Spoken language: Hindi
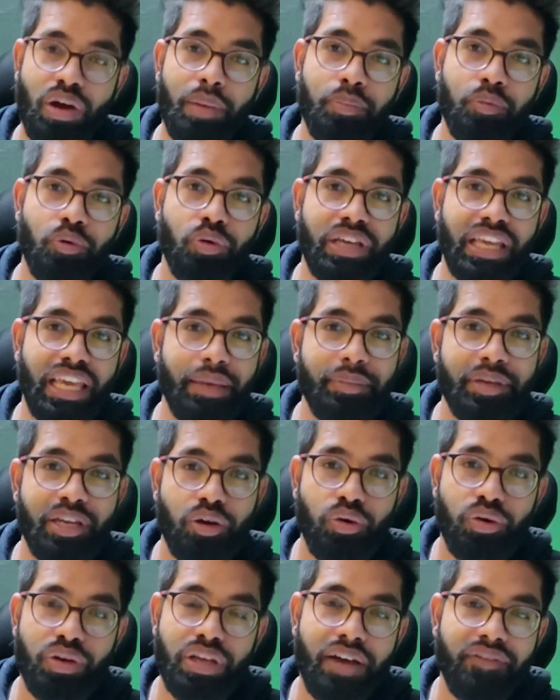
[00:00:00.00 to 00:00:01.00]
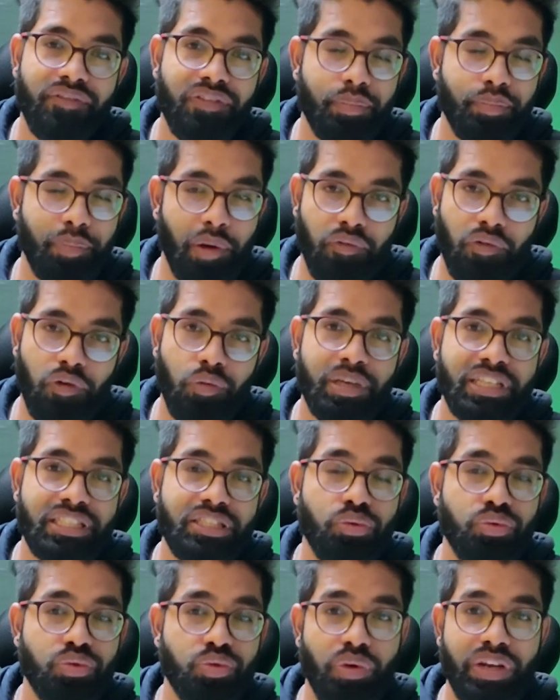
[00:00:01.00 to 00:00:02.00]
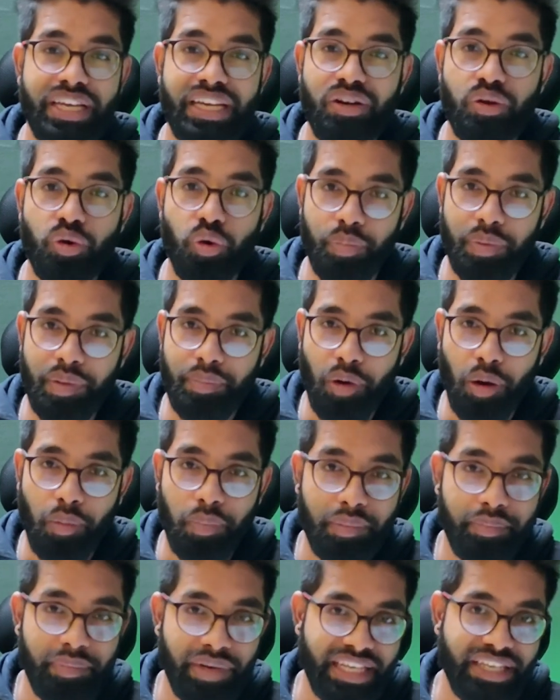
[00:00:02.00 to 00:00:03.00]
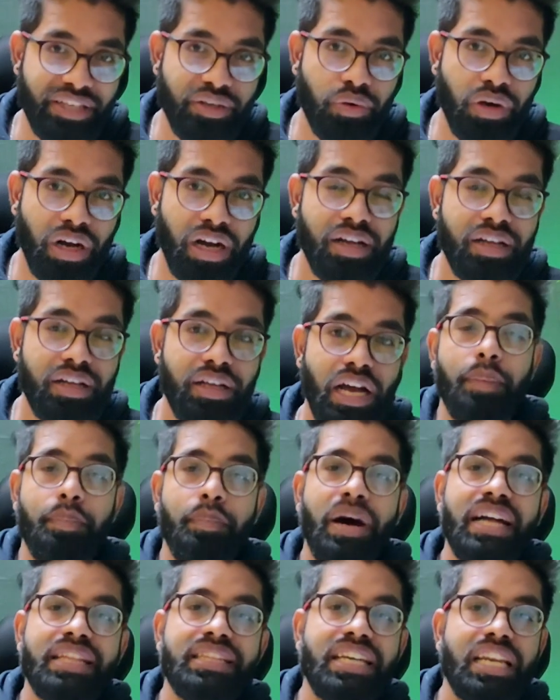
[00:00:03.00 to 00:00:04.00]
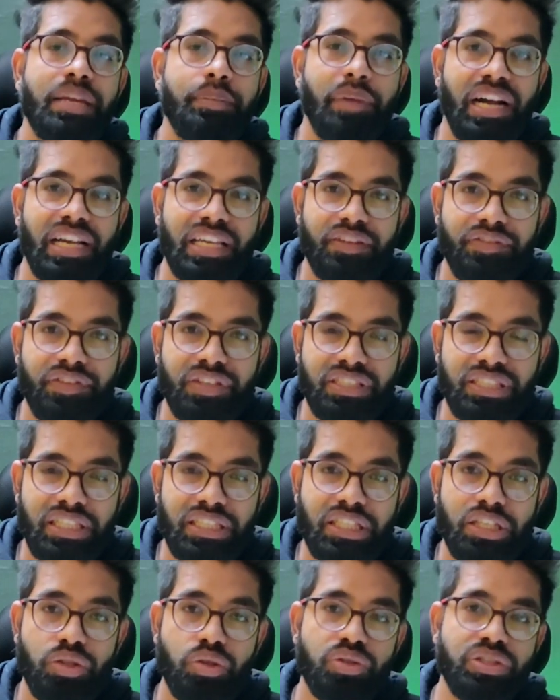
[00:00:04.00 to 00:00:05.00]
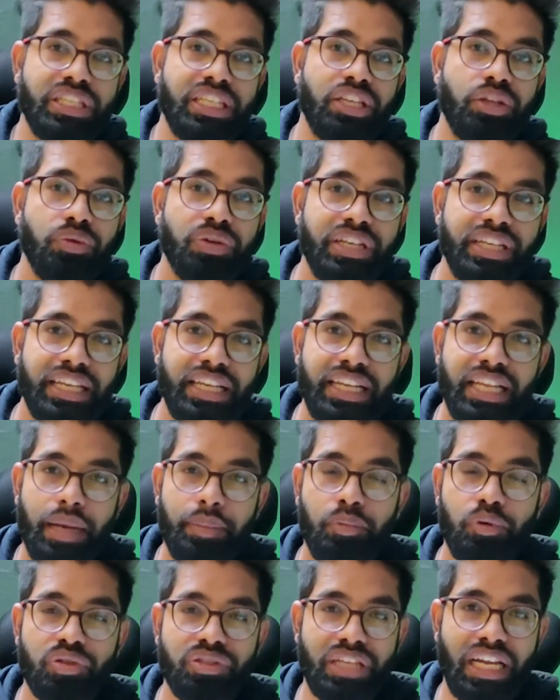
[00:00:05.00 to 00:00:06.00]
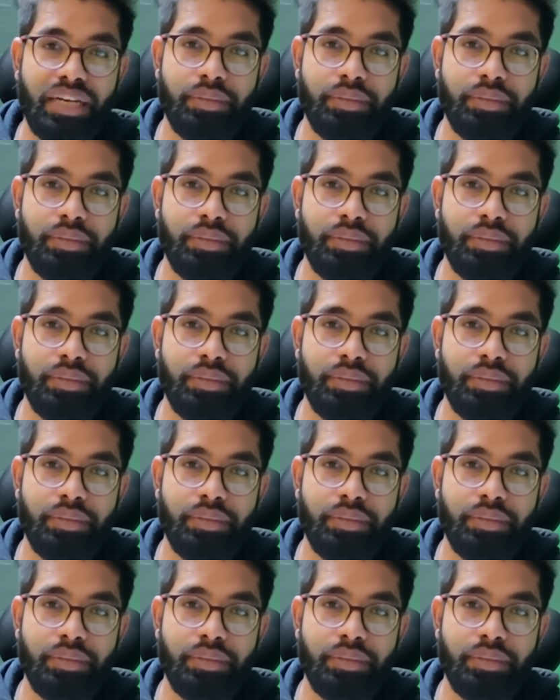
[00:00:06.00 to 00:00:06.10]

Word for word: तो आपको गेमिंग हो या फिर परफॉर्मेंस है उसको लेकर कोई भी प्रॉब्लम नहीं होगा अब बात करें बाकी फीचर्स की तो सिक्योरिटी के लिए आपको